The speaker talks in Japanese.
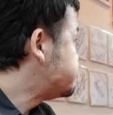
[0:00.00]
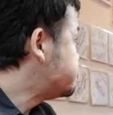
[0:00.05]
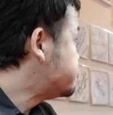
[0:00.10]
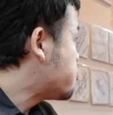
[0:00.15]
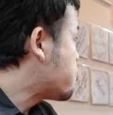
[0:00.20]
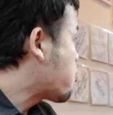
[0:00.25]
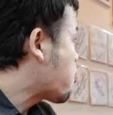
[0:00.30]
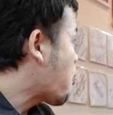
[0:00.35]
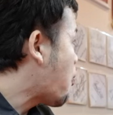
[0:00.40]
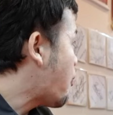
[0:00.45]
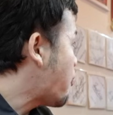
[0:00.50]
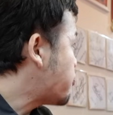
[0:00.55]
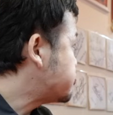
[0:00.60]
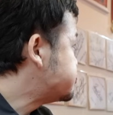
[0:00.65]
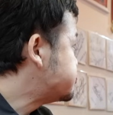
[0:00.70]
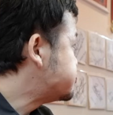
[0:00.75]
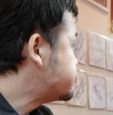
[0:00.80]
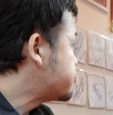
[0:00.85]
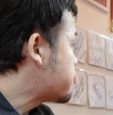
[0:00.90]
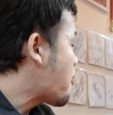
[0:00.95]
焼肉
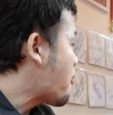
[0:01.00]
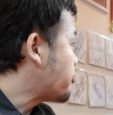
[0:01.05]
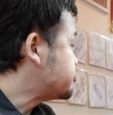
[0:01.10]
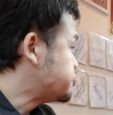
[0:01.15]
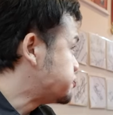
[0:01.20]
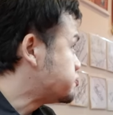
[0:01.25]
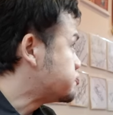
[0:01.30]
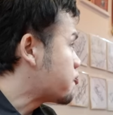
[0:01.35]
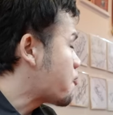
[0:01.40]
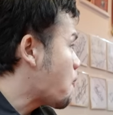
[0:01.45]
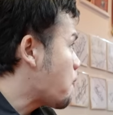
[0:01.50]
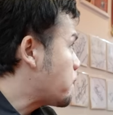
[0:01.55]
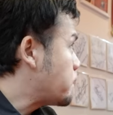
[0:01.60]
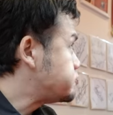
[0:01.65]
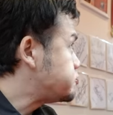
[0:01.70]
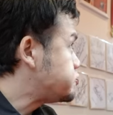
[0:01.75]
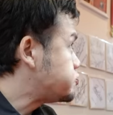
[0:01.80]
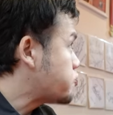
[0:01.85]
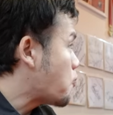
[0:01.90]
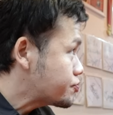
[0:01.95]
と、うん、
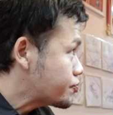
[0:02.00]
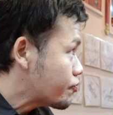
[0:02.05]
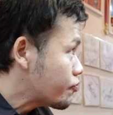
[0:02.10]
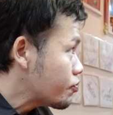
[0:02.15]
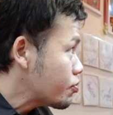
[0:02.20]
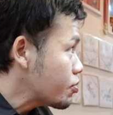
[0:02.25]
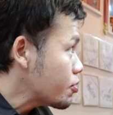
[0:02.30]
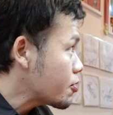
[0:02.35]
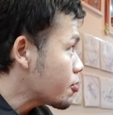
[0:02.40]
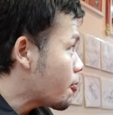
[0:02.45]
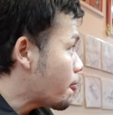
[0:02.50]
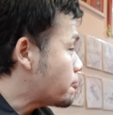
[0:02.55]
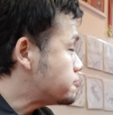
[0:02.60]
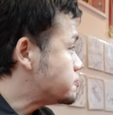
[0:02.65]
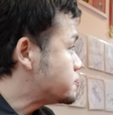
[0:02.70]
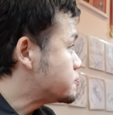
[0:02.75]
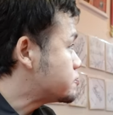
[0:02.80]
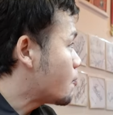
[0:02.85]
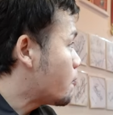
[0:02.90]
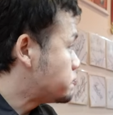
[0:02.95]
そこそこ
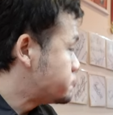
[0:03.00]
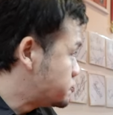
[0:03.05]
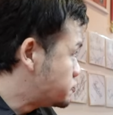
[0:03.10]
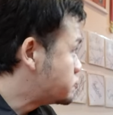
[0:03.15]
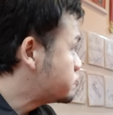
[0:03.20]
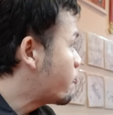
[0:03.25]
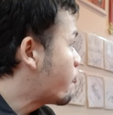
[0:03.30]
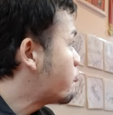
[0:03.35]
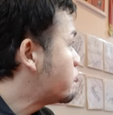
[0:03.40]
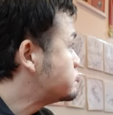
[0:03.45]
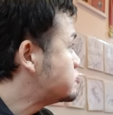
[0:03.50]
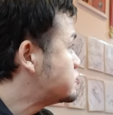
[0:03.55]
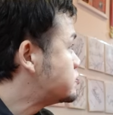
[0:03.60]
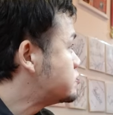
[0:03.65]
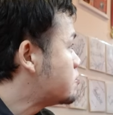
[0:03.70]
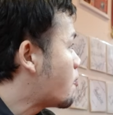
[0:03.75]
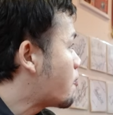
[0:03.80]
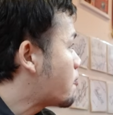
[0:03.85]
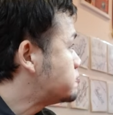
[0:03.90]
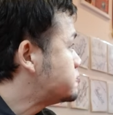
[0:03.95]
の野
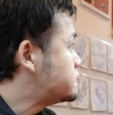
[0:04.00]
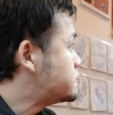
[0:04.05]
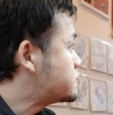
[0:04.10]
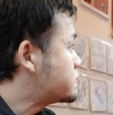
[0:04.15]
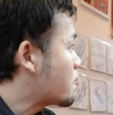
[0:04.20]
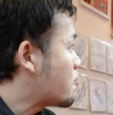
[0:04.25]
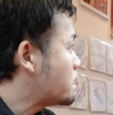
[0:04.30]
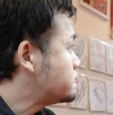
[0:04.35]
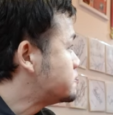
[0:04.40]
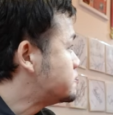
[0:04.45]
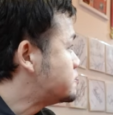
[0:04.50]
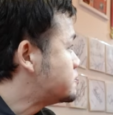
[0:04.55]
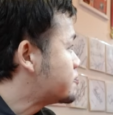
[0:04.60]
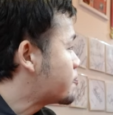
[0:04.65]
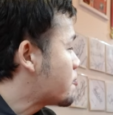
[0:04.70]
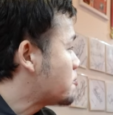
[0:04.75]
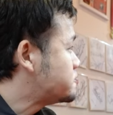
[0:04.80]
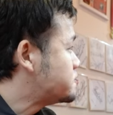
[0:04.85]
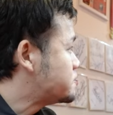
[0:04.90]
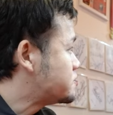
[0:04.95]
菜炒めの中
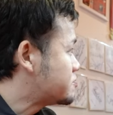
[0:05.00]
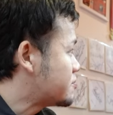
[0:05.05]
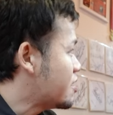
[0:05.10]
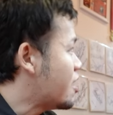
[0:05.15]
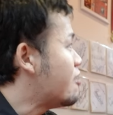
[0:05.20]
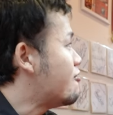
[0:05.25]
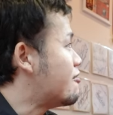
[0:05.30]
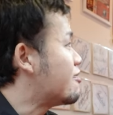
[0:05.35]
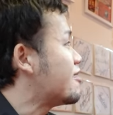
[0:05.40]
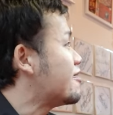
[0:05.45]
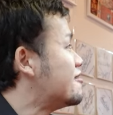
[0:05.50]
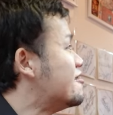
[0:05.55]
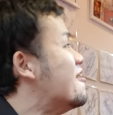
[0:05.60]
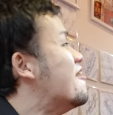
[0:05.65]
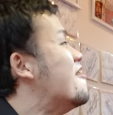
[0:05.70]
間みたいな、うん、あわかる